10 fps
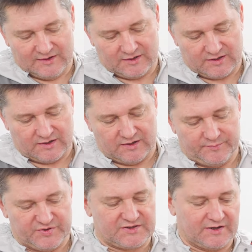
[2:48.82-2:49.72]
А,
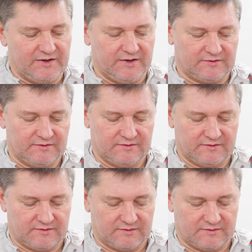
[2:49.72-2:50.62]
пистолет
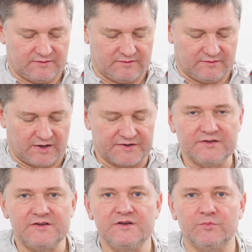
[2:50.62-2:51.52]
а,
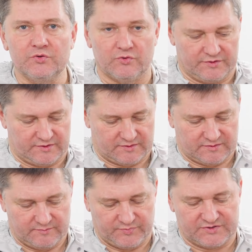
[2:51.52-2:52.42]
один из немногих
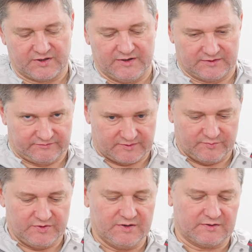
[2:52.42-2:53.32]
пистолетов
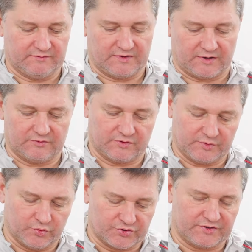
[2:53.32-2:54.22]
комбинированных,
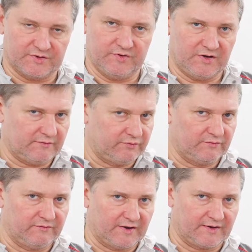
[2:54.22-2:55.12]
который может изменять
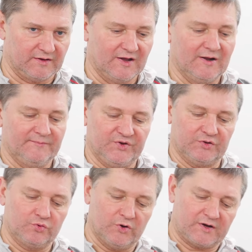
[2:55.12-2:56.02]
фойфакел. Не
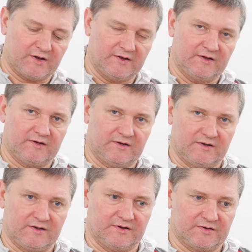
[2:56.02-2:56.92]
только
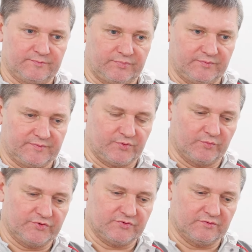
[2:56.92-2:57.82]
э, с
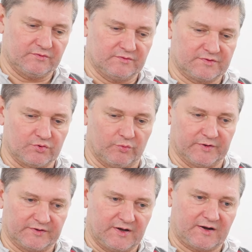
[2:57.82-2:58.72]
помощью
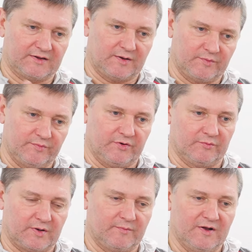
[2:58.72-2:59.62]
сопла, да, когда мы
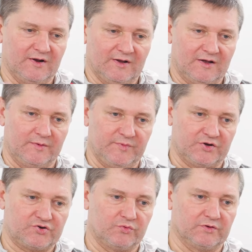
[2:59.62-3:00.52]
берем там а,
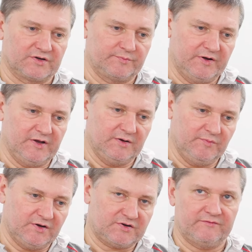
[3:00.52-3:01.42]
меньший угол распыления,
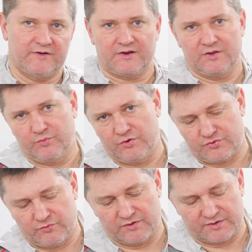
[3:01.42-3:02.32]
меньший факел,
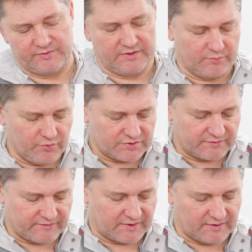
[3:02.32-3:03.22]
больше угол распыления,
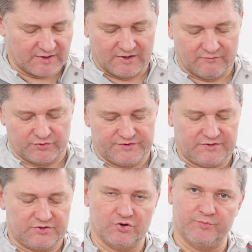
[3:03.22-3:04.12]
больший факел. Вот
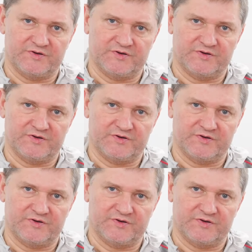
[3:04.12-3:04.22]
здесь еще и